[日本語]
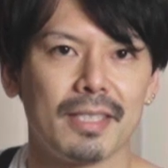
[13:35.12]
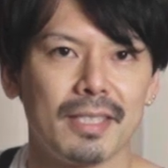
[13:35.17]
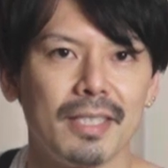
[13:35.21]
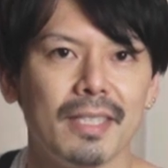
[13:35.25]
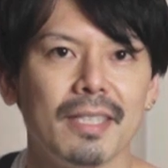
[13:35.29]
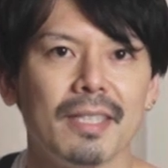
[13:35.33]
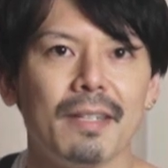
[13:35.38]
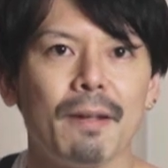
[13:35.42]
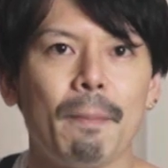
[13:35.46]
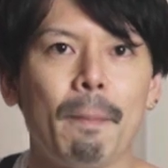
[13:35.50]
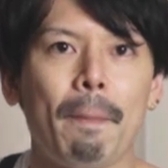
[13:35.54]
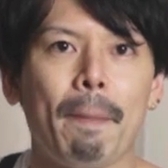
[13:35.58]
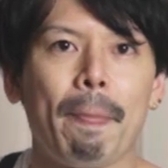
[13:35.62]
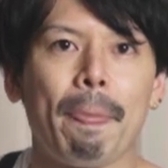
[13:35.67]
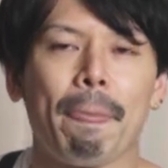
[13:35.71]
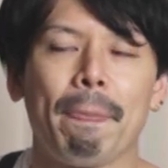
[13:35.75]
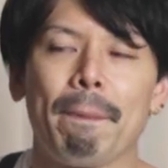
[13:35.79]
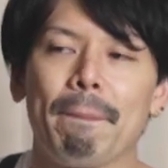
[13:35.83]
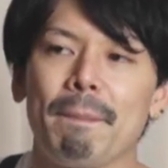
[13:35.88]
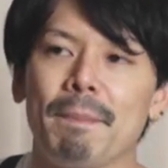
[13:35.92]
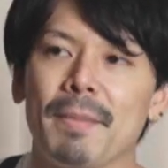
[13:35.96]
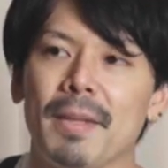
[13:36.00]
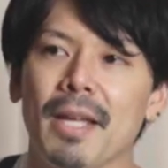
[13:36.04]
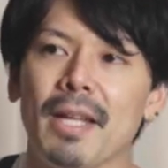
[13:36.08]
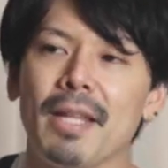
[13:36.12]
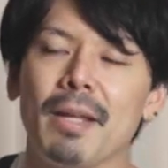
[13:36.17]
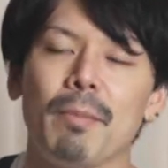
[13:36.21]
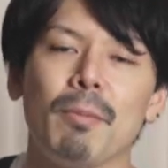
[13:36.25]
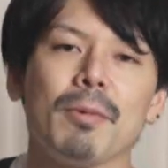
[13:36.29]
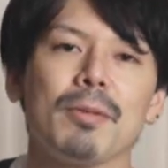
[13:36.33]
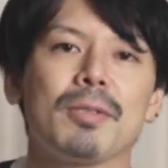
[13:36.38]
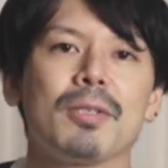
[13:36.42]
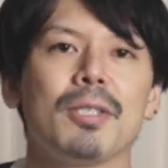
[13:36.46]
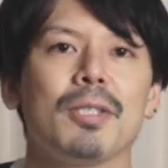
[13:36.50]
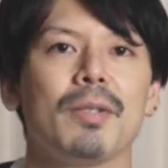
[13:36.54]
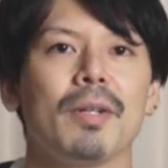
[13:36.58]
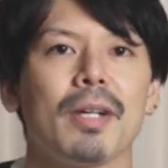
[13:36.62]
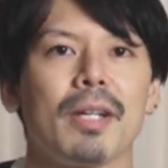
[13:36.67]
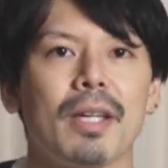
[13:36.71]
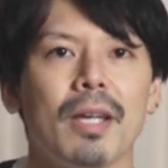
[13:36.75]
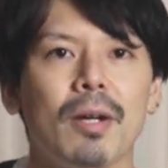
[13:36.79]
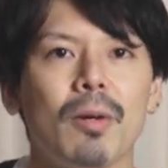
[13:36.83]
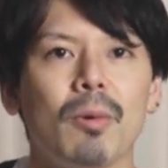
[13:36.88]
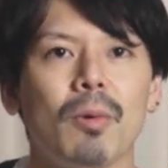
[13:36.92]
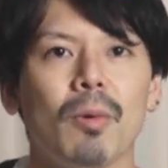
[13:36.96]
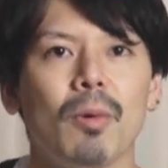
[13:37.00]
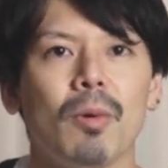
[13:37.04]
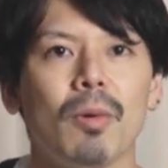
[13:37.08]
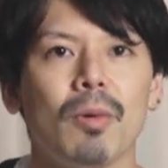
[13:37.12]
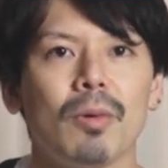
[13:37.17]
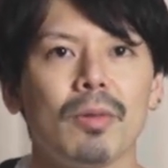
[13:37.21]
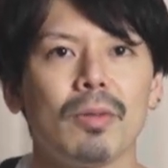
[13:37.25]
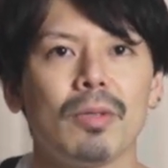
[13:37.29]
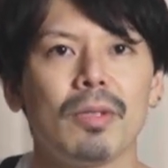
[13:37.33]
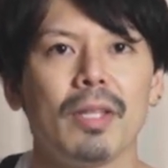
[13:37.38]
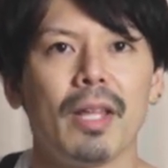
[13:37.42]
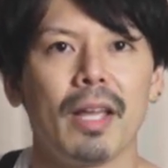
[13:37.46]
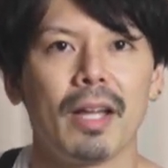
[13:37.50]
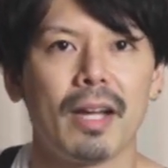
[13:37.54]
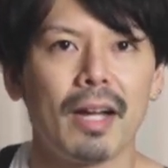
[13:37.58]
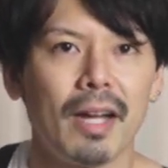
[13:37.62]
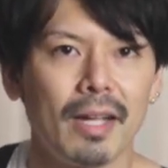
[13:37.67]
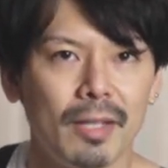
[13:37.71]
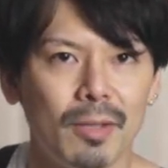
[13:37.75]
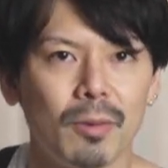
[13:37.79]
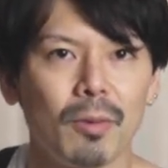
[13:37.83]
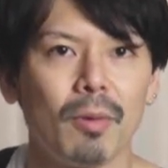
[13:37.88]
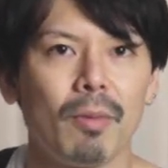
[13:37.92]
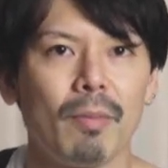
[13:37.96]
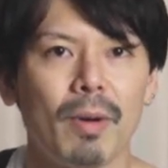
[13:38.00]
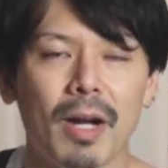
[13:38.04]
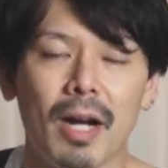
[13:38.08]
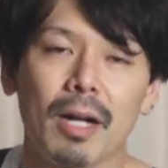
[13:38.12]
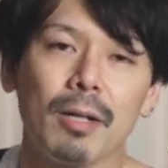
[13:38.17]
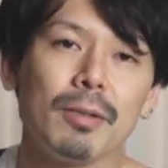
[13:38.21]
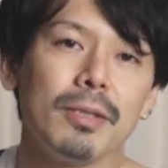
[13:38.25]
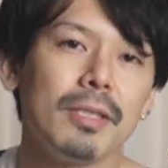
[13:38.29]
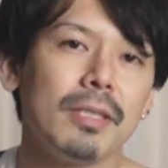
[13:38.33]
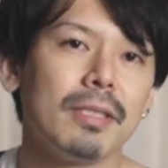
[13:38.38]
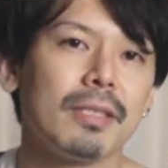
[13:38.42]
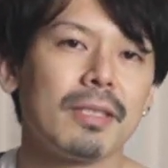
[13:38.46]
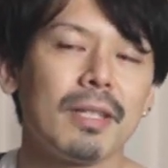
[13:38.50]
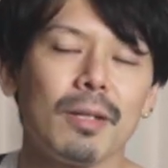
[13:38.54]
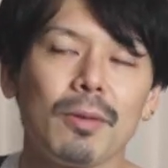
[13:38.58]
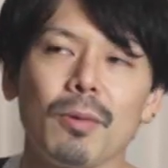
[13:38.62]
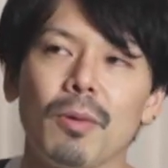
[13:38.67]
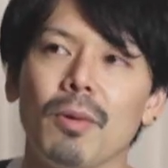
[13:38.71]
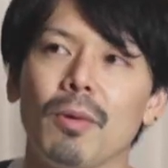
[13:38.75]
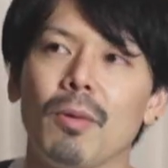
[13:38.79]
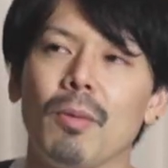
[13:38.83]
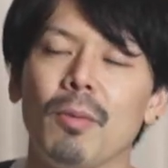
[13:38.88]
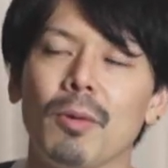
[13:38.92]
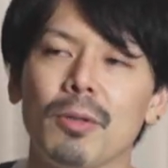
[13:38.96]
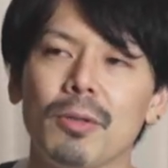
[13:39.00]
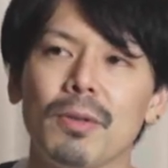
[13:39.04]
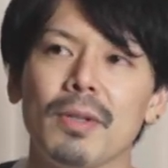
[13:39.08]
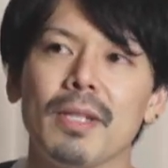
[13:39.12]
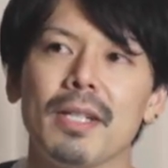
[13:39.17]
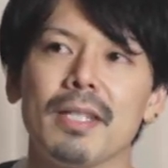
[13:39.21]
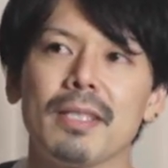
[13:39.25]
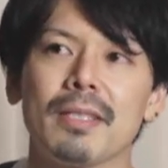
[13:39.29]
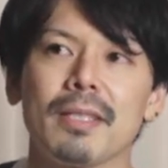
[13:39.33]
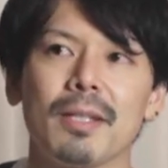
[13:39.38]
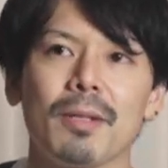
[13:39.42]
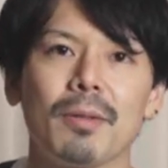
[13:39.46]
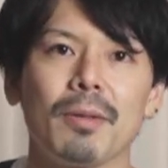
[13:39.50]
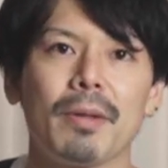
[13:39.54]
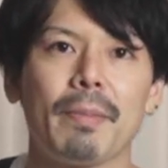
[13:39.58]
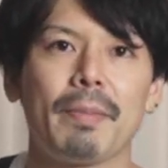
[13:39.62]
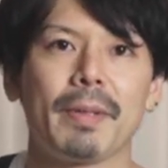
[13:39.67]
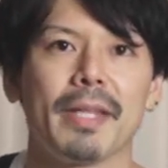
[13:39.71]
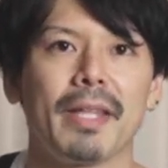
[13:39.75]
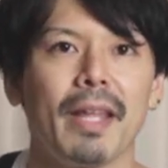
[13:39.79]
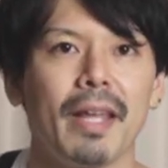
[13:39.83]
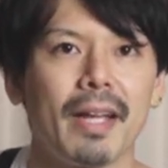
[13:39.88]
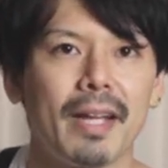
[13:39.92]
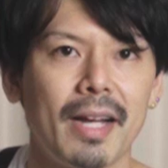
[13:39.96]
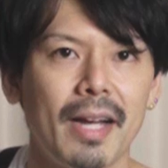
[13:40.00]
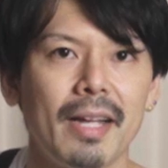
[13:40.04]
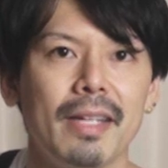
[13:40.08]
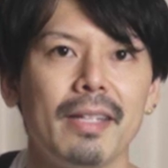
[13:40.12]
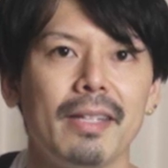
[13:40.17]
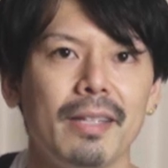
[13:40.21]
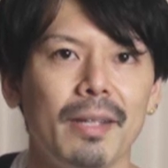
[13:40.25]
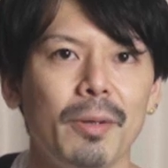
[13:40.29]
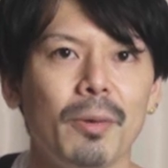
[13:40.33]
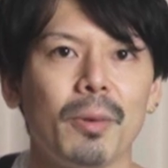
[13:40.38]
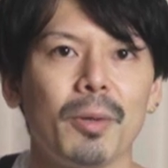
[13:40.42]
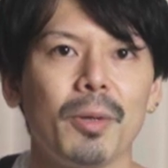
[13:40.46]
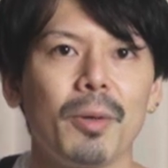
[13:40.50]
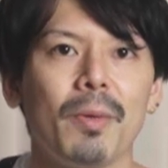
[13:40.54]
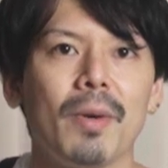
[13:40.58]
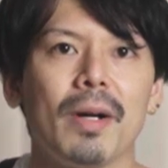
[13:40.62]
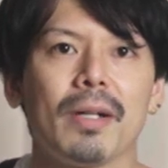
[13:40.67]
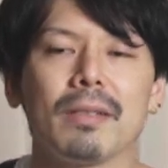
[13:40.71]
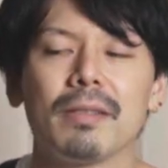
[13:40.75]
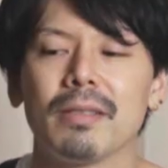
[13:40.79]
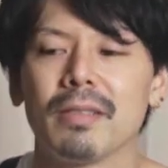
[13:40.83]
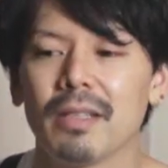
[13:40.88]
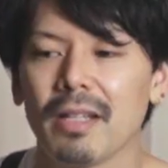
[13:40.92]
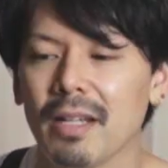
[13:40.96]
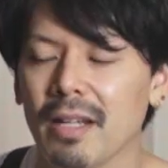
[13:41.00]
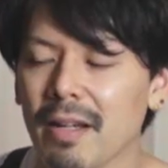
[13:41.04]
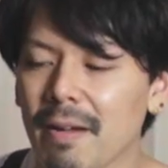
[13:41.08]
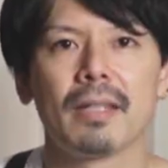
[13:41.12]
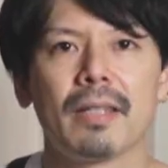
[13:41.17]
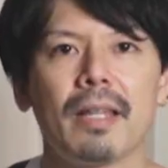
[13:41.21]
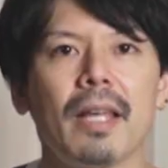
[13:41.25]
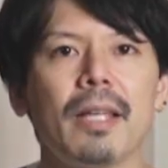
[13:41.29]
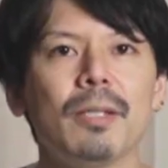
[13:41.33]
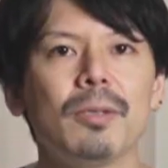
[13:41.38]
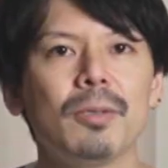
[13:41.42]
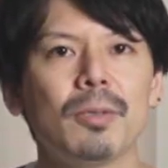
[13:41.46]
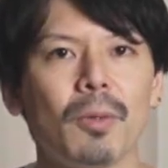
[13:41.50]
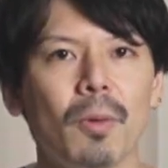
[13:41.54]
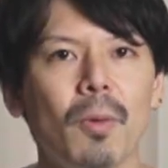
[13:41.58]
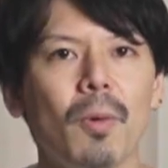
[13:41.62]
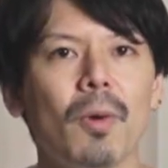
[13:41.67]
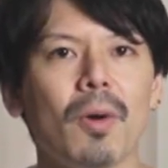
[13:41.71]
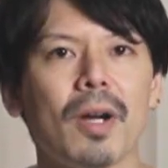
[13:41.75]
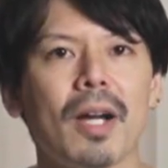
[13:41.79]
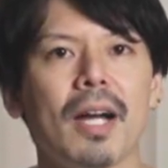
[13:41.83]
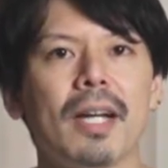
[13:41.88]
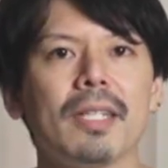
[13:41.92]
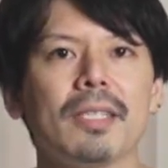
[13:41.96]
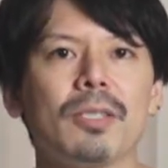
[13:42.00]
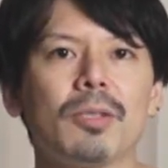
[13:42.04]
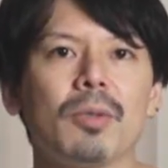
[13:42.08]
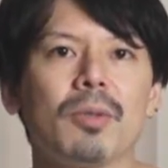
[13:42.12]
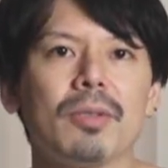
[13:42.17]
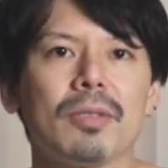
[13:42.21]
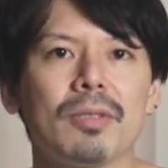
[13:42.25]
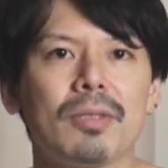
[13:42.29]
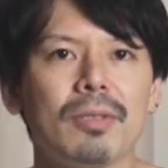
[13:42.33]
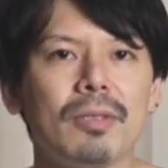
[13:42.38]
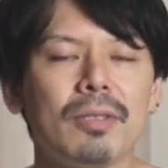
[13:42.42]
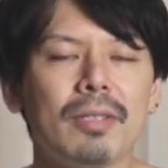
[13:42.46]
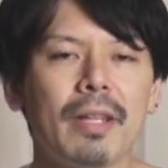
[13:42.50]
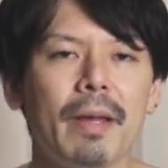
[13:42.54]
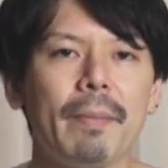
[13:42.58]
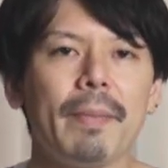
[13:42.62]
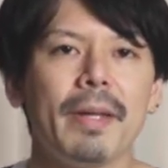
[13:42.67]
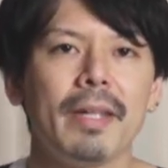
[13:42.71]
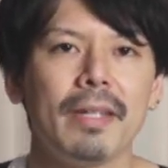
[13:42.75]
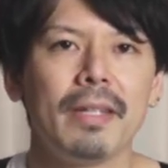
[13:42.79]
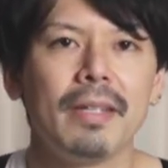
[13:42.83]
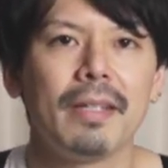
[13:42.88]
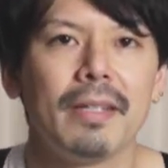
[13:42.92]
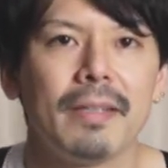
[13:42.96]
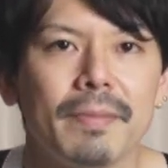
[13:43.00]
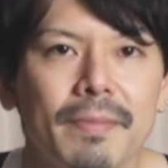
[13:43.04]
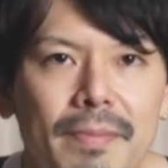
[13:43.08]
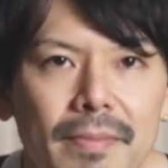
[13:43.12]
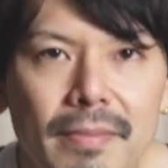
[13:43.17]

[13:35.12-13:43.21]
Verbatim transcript: し、手で持つには結構でかいと、まあ、軽いんですけど重くはないですけど、やっぱでかい容量はあるんでっていうのを解消するために